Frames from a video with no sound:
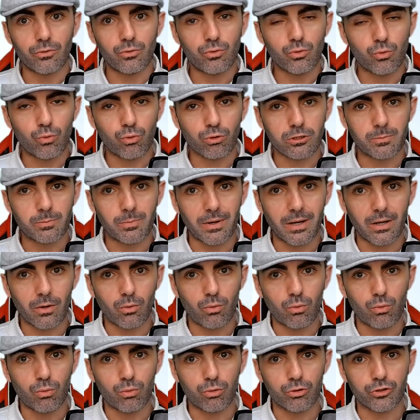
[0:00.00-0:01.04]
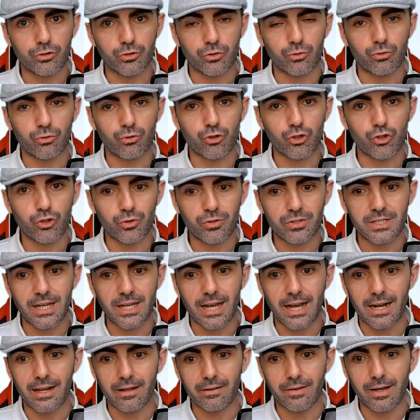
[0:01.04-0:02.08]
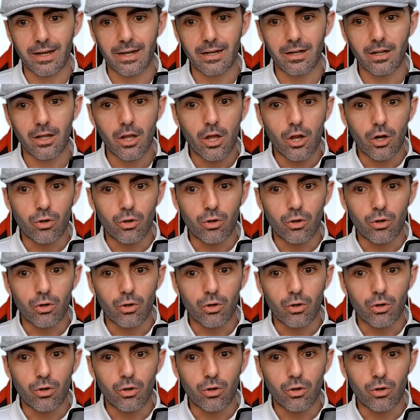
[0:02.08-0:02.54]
du course par course de jeudi à Laval.